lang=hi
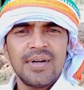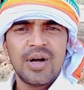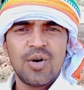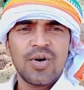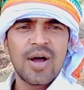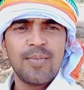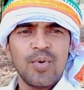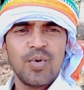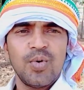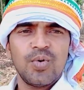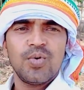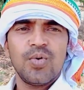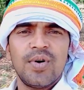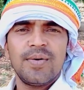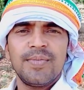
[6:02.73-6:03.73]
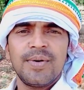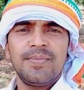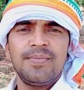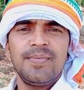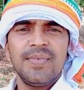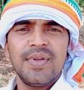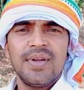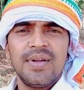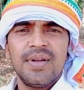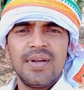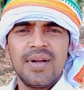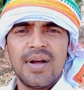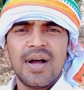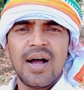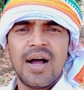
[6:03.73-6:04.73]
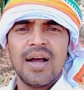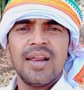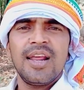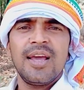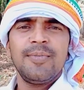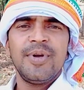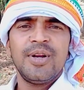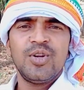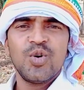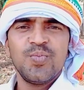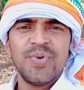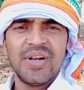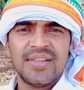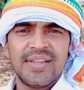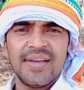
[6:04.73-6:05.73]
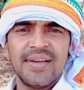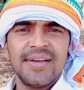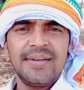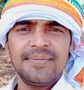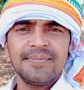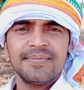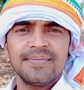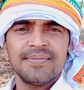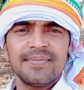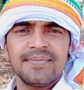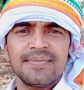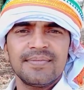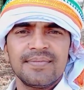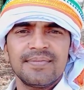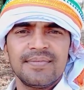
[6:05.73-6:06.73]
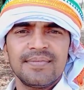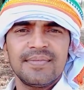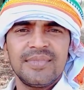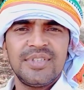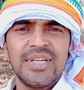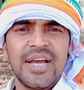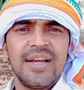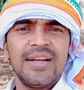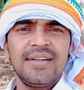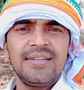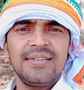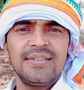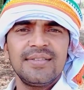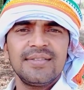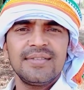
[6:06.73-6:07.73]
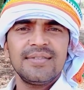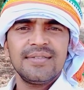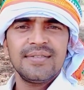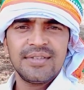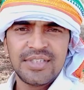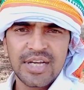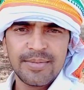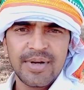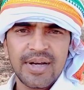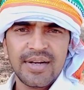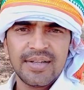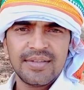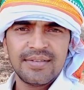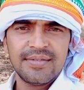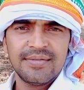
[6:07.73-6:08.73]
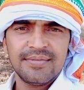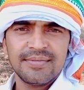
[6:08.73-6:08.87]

और आप लोगों को हम अब अगले वीडियो मिलते हैं जय हिंद जय भारत